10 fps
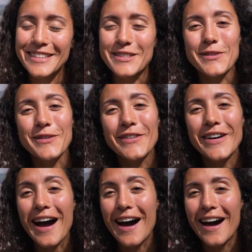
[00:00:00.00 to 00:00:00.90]

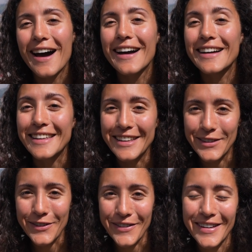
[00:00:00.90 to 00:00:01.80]
Sono a
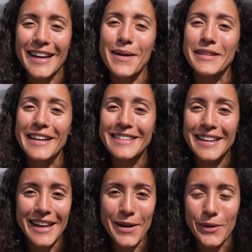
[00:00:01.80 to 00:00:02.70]
Quito, la capitale
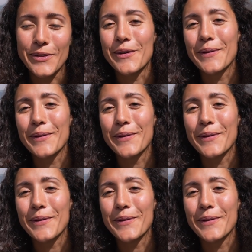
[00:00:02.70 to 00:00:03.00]
dell'Ecuador,